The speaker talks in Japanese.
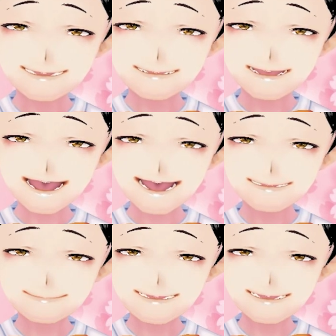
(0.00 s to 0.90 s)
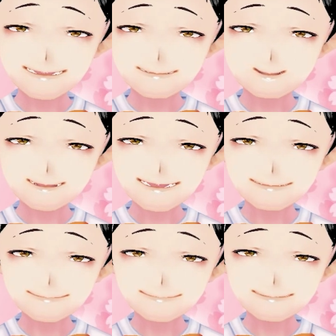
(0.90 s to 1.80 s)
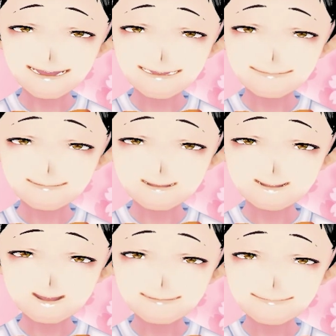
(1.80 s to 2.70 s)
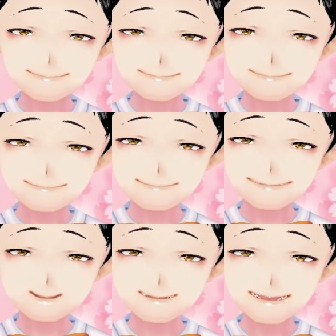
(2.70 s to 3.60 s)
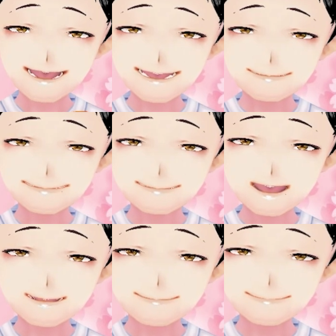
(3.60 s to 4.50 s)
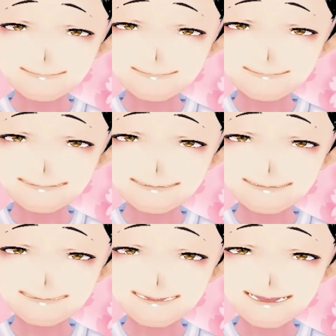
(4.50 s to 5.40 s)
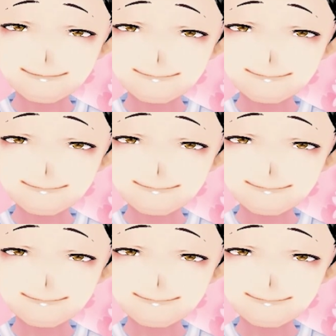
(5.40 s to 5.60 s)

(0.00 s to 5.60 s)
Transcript: ターン穴は3枠6番、バスラットレオン。レン穴は2頭。1枠2